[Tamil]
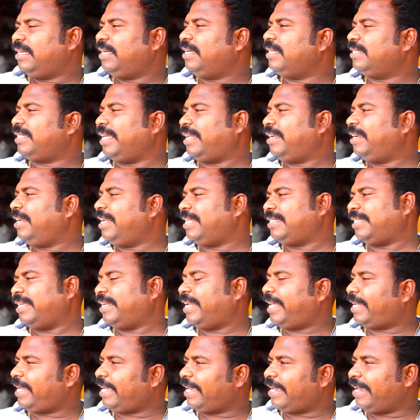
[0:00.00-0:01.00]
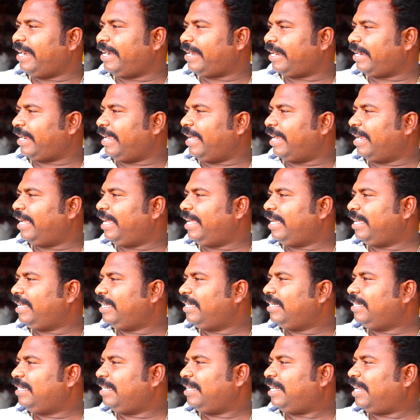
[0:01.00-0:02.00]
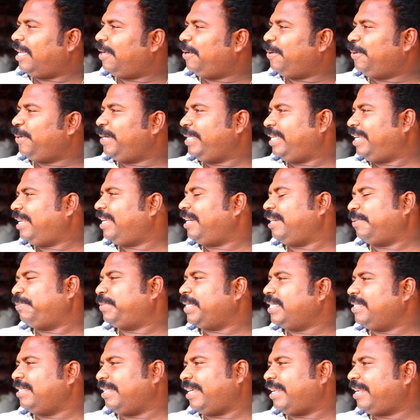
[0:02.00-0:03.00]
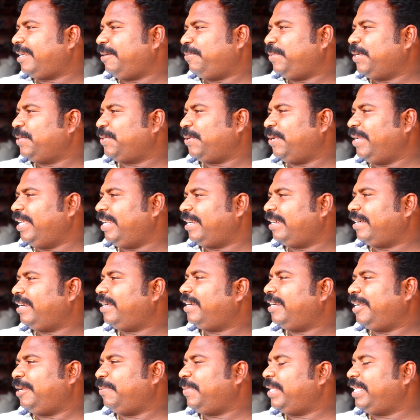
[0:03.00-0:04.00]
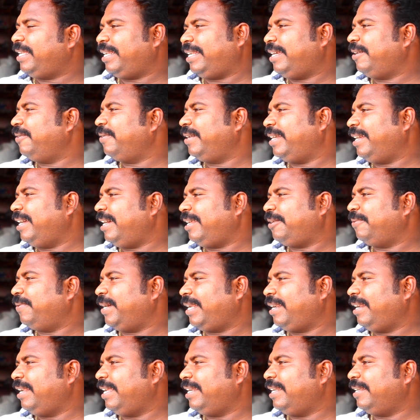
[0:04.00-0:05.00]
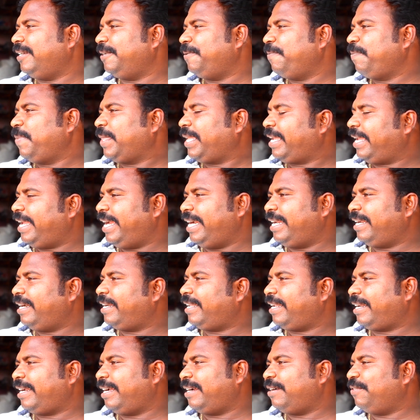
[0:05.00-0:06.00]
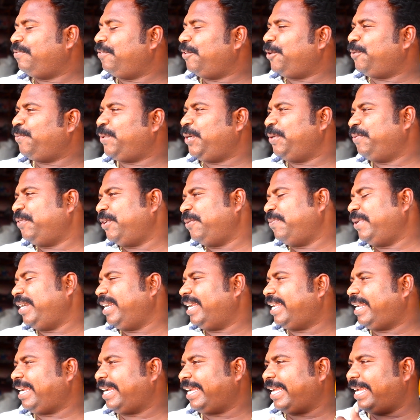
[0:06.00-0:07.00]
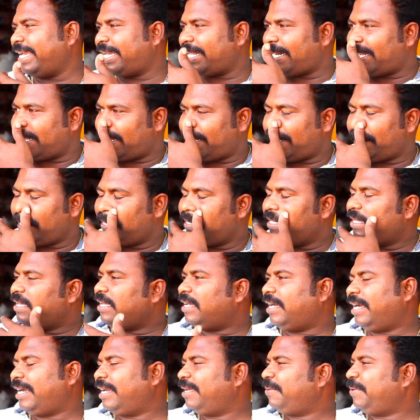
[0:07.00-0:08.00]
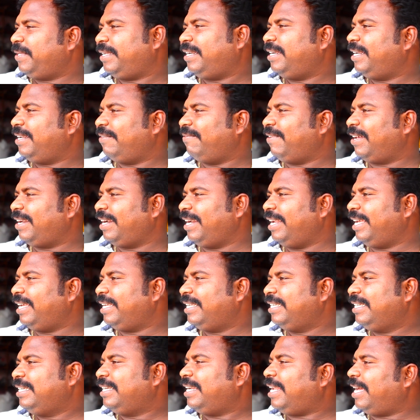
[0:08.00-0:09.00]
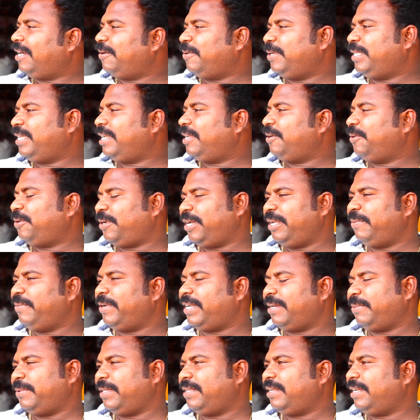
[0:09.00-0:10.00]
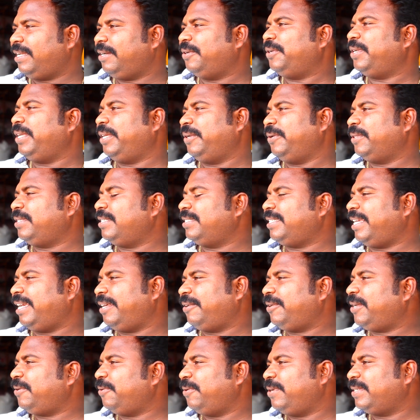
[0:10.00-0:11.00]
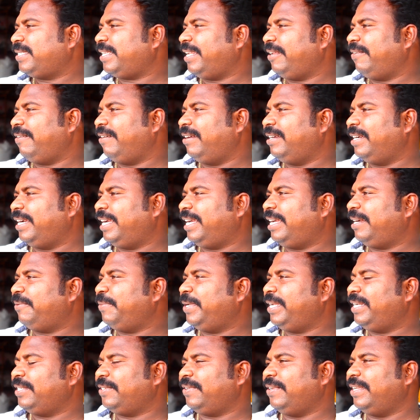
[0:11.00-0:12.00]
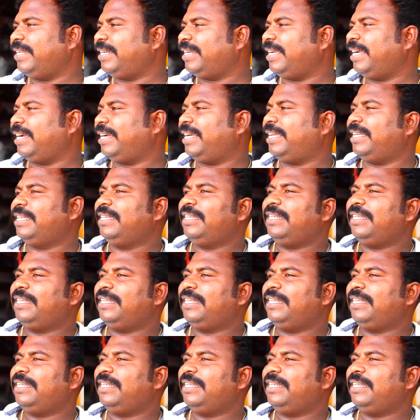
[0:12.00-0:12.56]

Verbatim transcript: ஆ சார் என்ன சார் நிறையா கேட்டிருக்காங்க நான் பார்த்தீங்கன்னா ஃப்ரெண்ட்ஸ் தரேன் அப்படின்னு சொல்லியிருக்கேன் இன்னும் பார்த்தீங்கன்னா அவங்க யாரும் வரல இன்னும் கேட்டுக்கிட்டே இருக்காங்க ஃபோன் பண்ணி ஃபோன் பண்ணி நிறையா கேட்குறாங்க ஆனால் பார்த்தீங்கன்னா இன்னும் வரல நாங்கள் பார்த்தீங்கன்னா ஒரு லிமிட்டாக பார்த்தீங்கன்னா ஒரு இருபத்தஞ்சாயிரரூவா உங்களுக்கு செலவாகுங்க அப்படின்னு சொல்லியிருக்காங்க